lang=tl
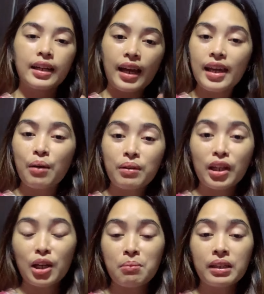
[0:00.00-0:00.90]
Kaya ayan, huwag
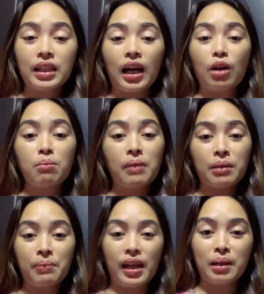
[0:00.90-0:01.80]
na kayo magtaka kung
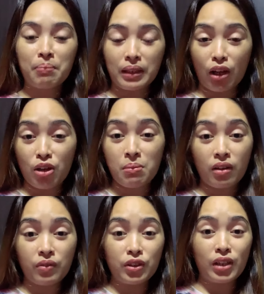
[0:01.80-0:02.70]
bakit palaging patay yung
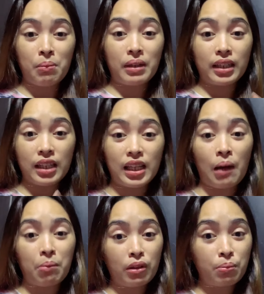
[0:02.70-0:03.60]
mga video namin kasi
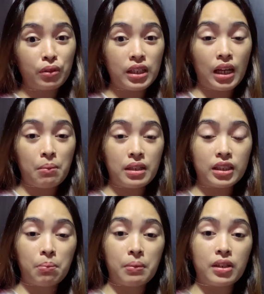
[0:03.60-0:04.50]
ina-upload po din namin
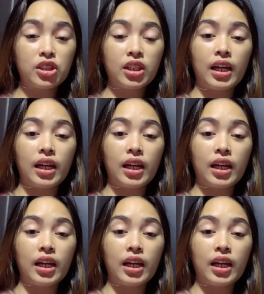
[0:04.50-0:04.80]
yan sa page.